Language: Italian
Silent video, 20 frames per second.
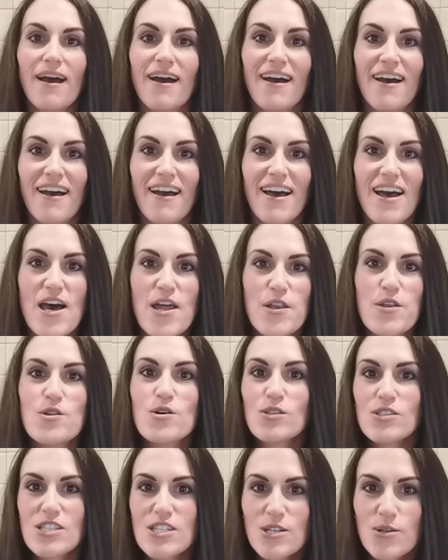eh,
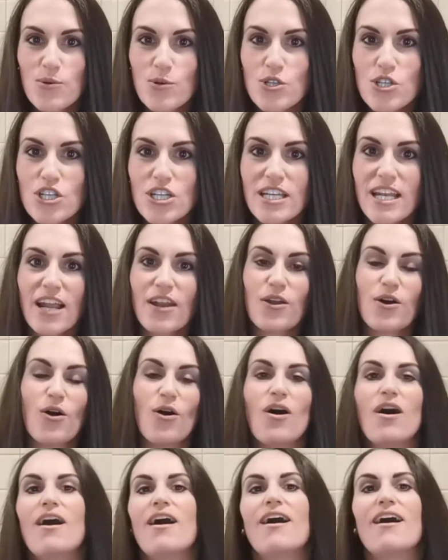non si
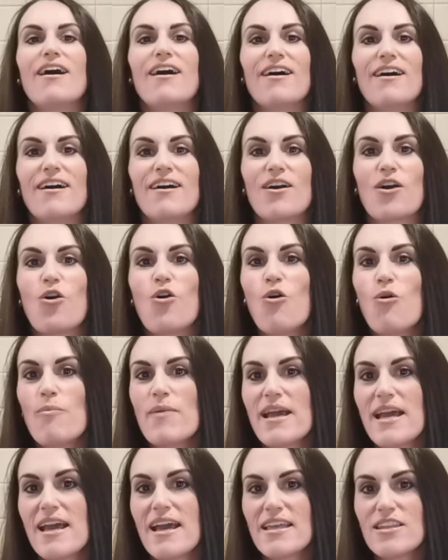cucinano eh,
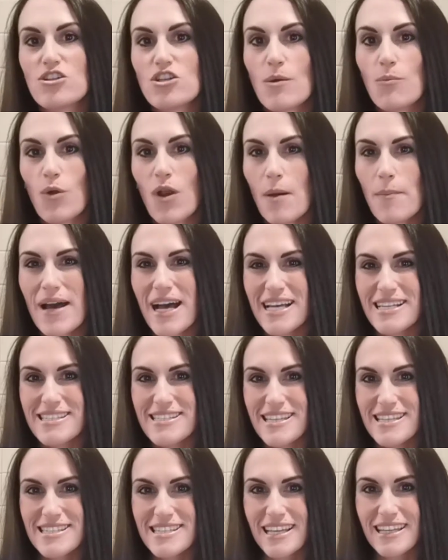come diciamo la
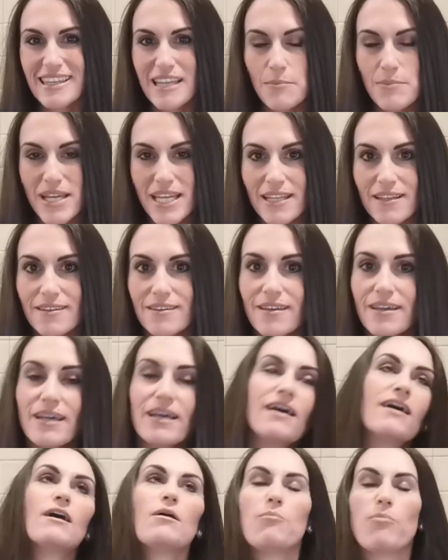pasta
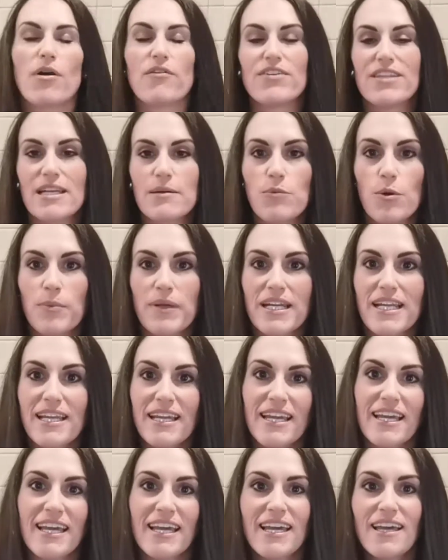esattamente, poi vedremo
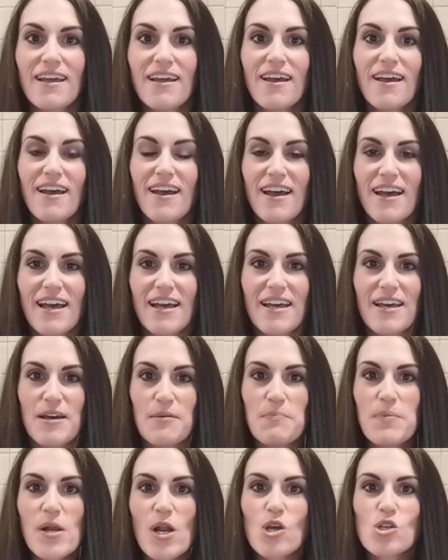perché,
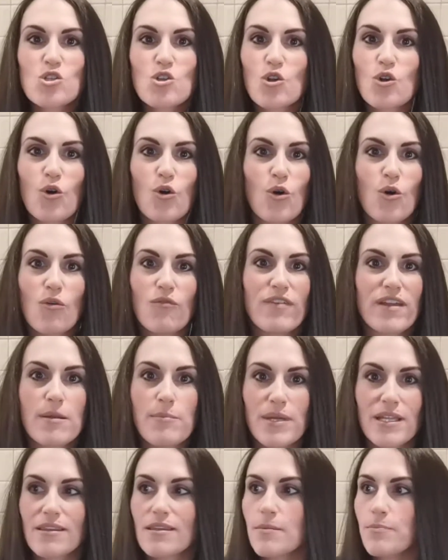eh, però sono
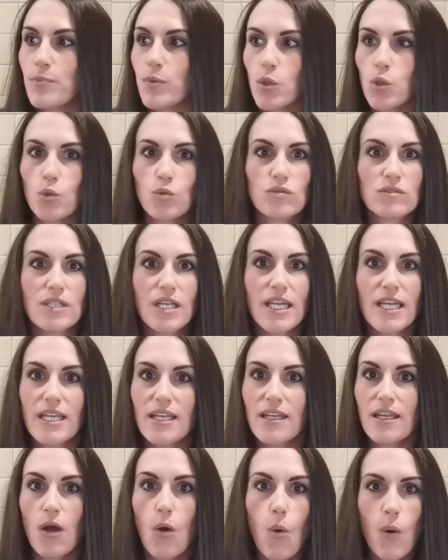veramente pronti
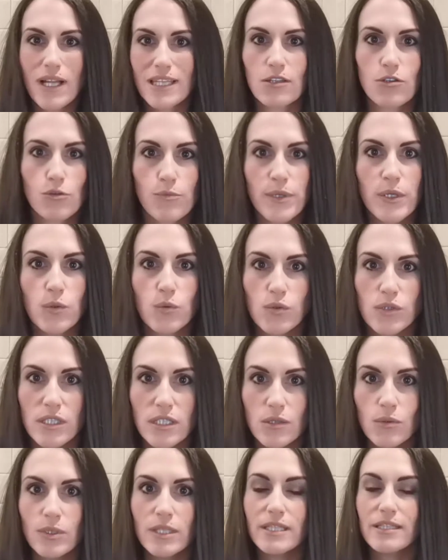in 4
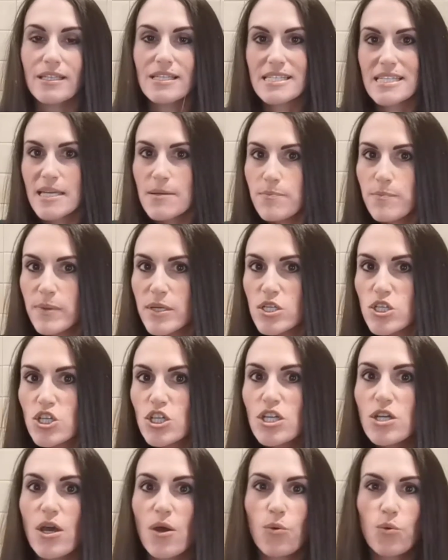minuti, quindi
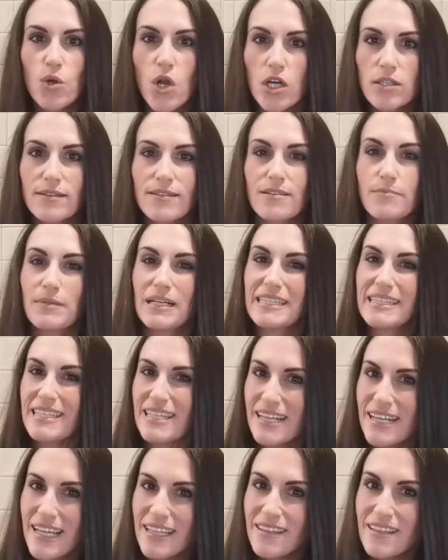semplici, è un'ottima
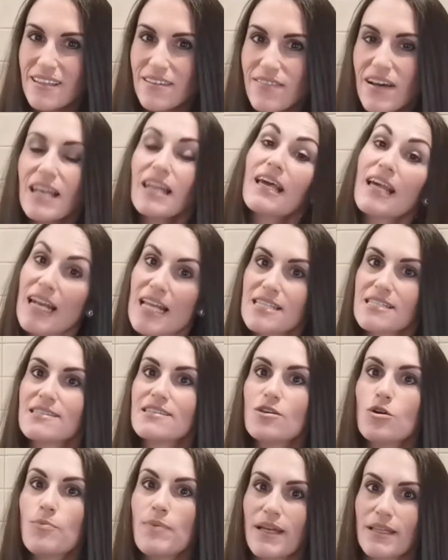alternativa al
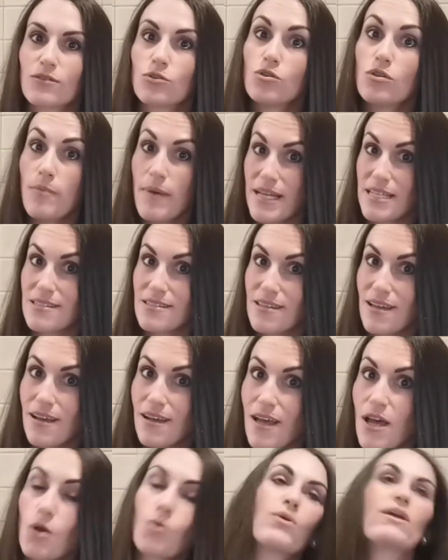classico piatto di pasta.
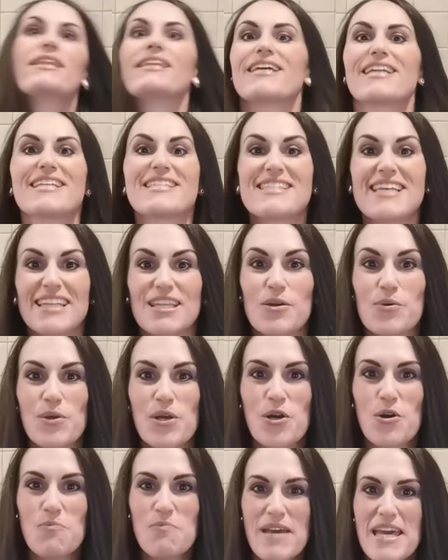Quindi restate qui
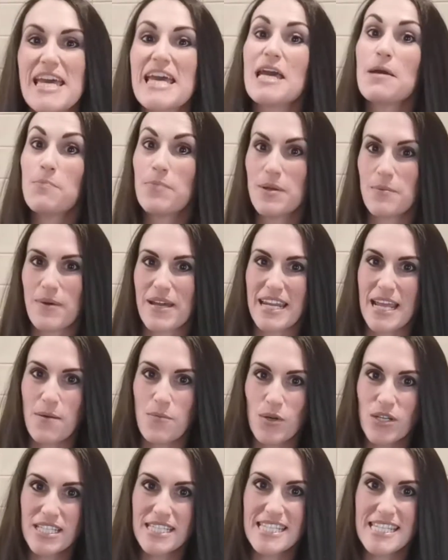con me e
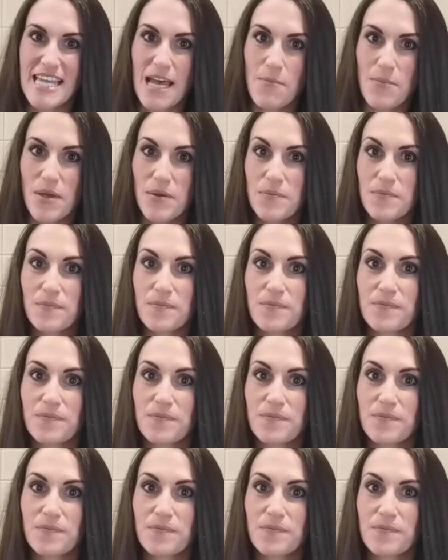prepariamoli insieme.